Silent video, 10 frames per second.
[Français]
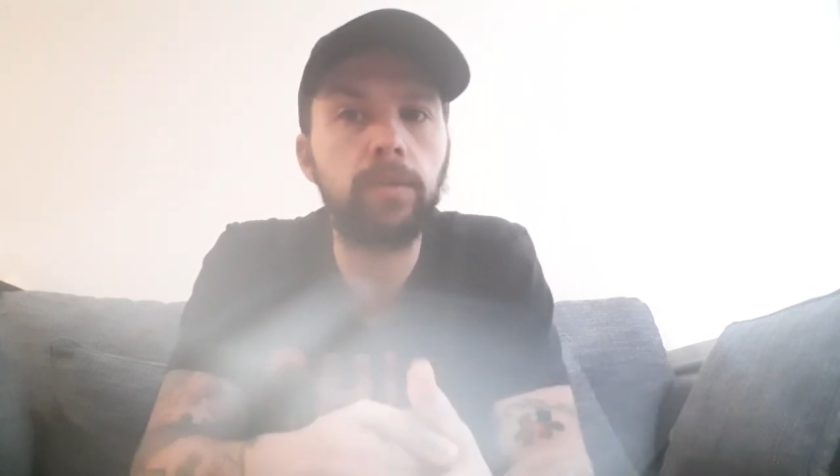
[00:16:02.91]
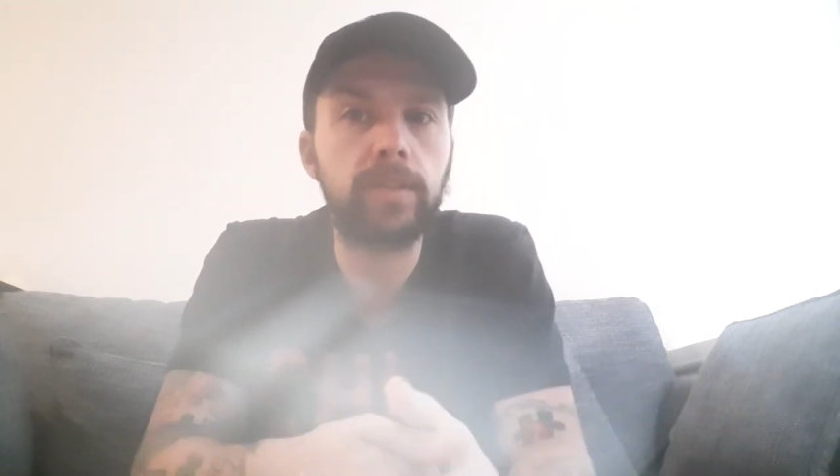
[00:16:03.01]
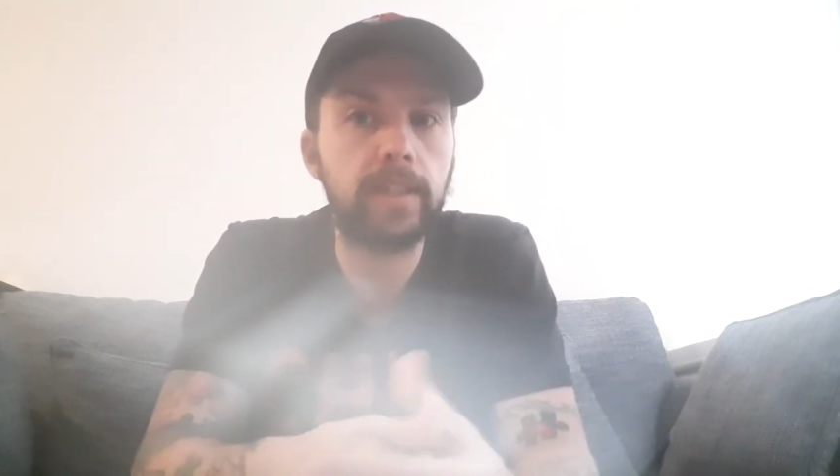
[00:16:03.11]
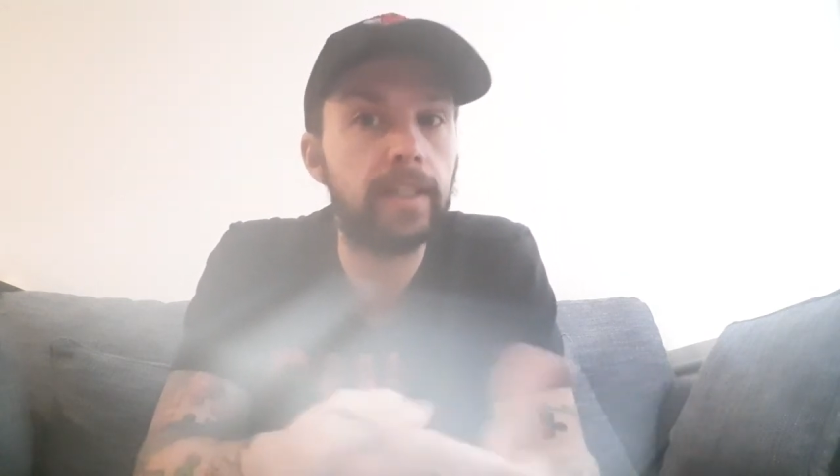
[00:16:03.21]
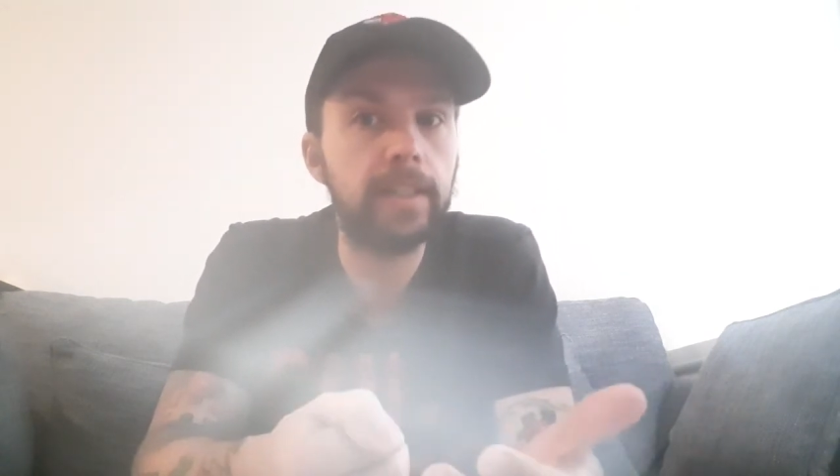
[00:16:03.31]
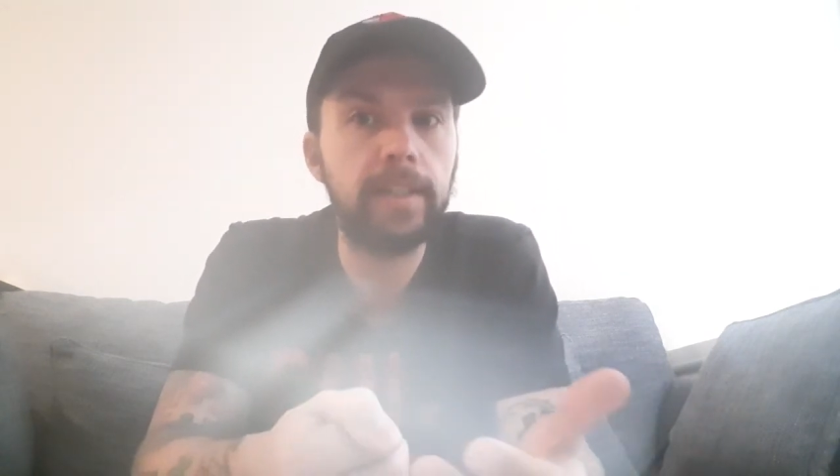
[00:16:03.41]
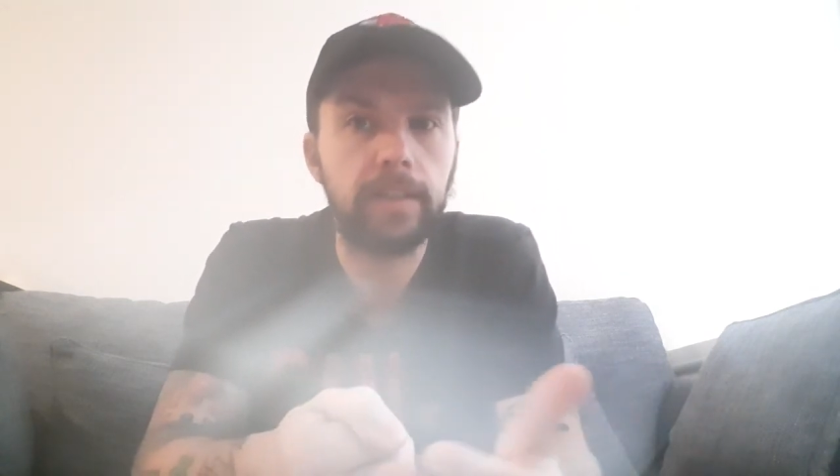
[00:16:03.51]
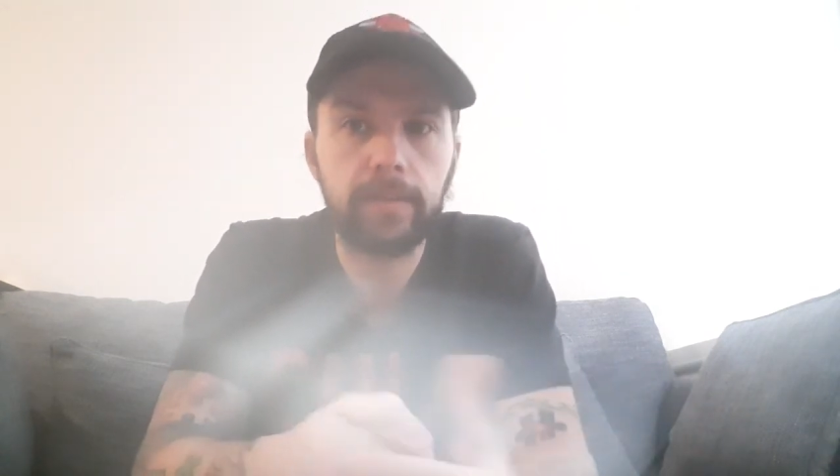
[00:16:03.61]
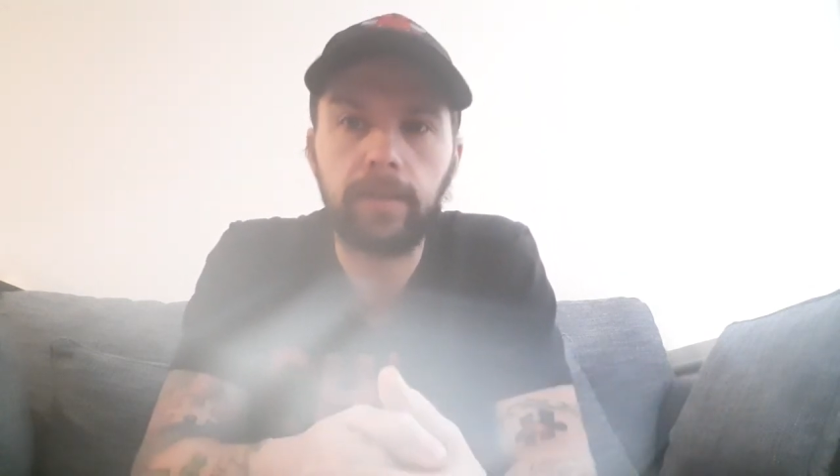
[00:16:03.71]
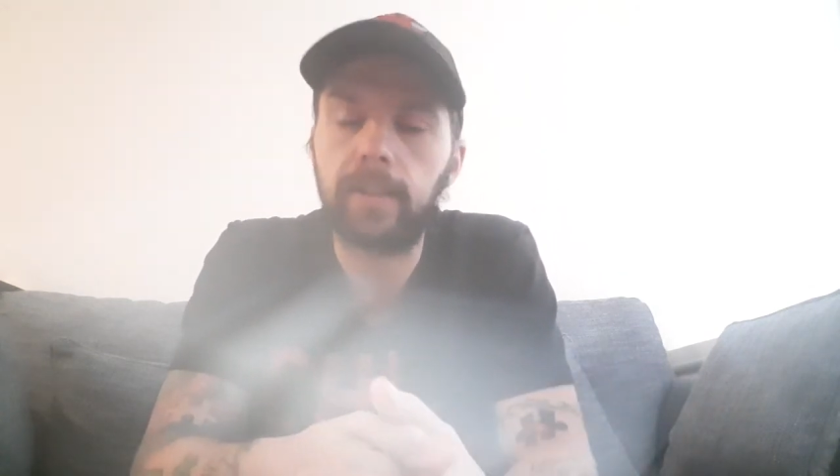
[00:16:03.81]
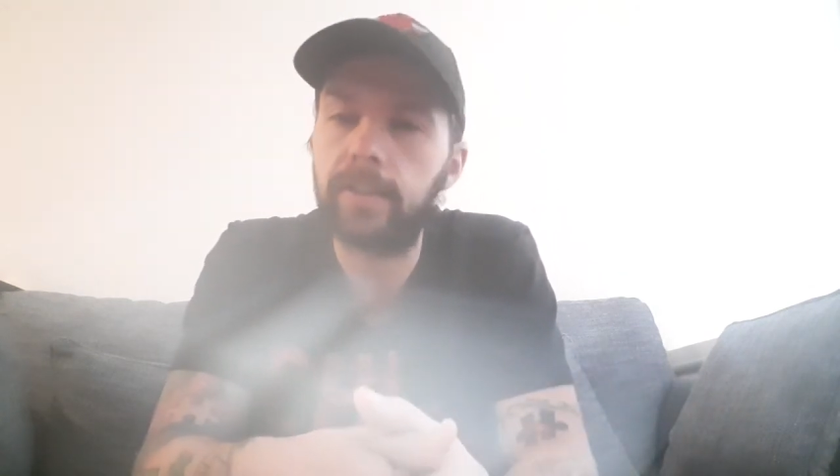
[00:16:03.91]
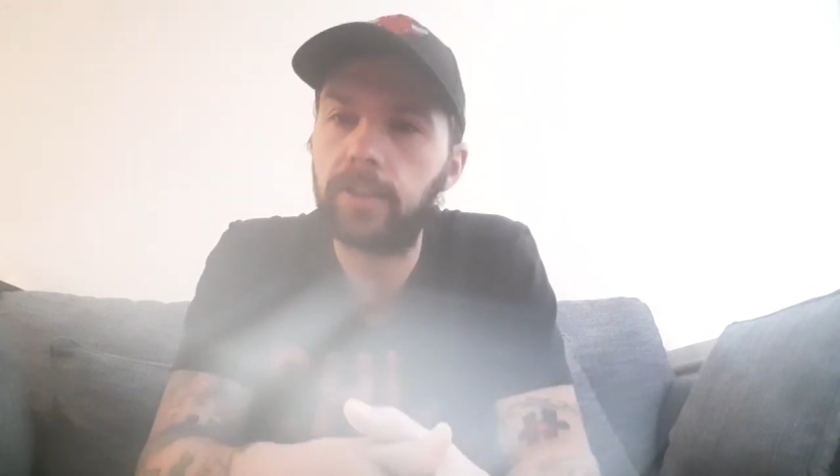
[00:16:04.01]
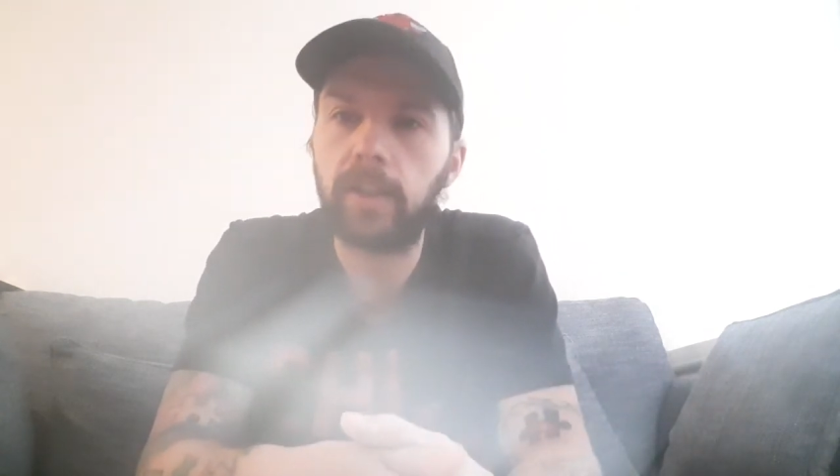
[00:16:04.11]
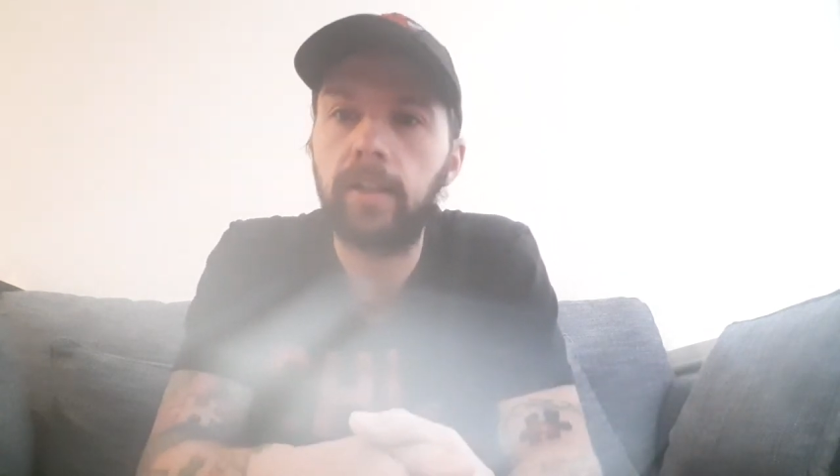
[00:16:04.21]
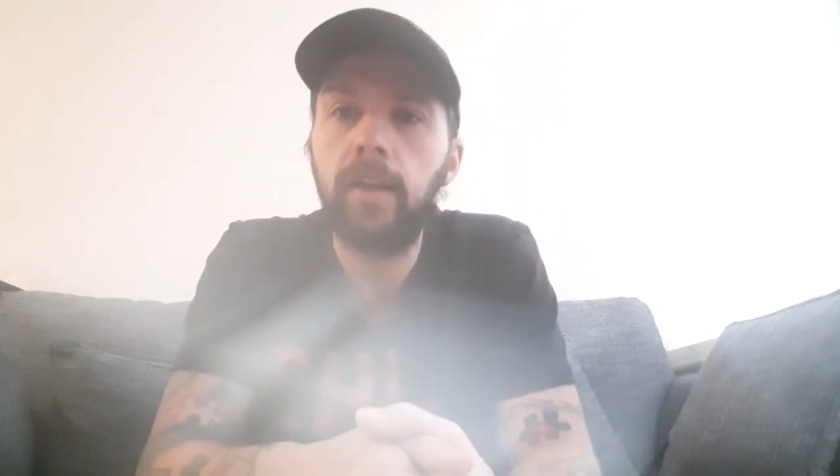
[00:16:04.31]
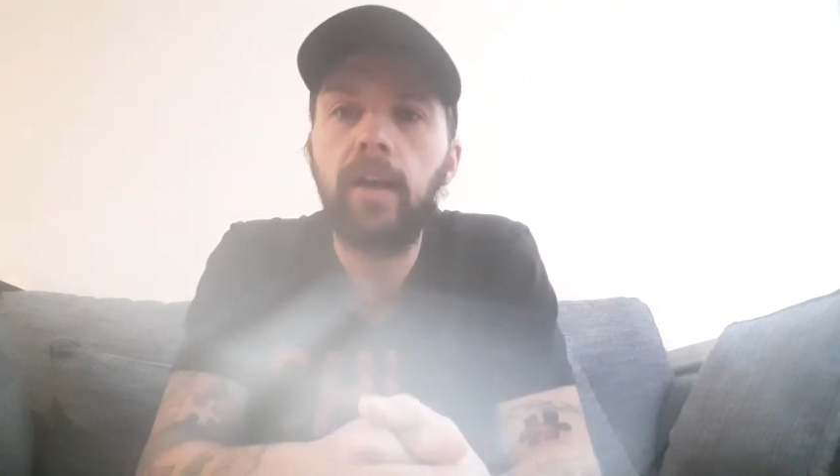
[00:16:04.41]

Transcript: au sein de la ligue. Voilà, déjà.